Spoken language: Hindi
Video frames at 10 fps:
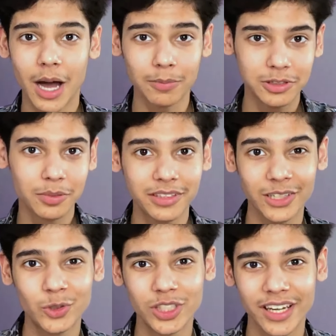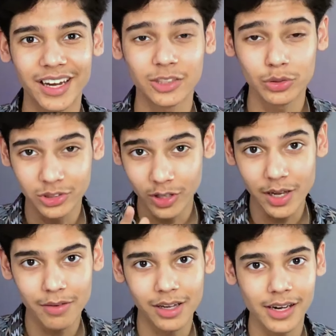आपसे भी तेज हो जाएगा तो इसको
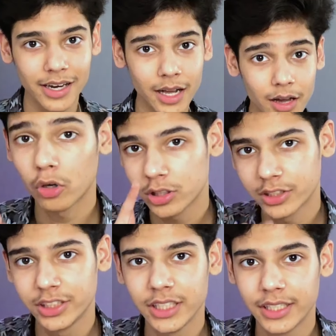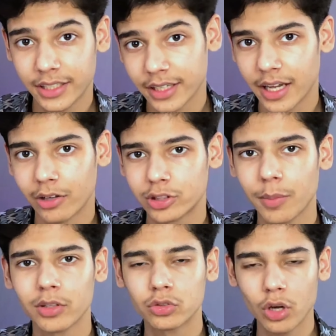इनेबल कर लेना बहुत ही अच्छी ट्रिक है उसके
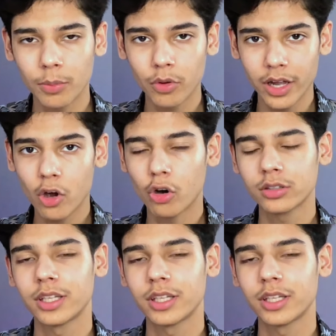बाद दोस्तों आपको एक और